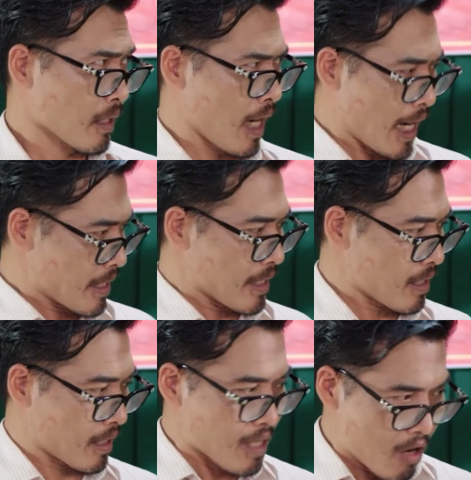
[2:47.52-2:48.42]
anh nghĩ
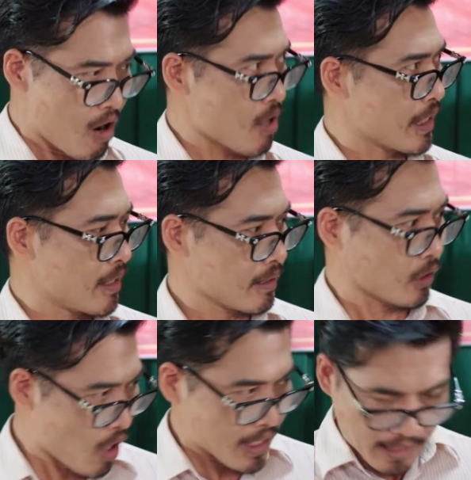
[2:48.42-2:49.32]
cứ liều hồn đấy
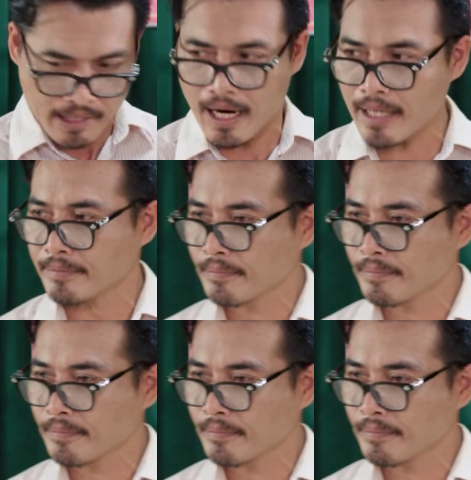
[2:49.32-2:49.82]
tôi sẽ xử anh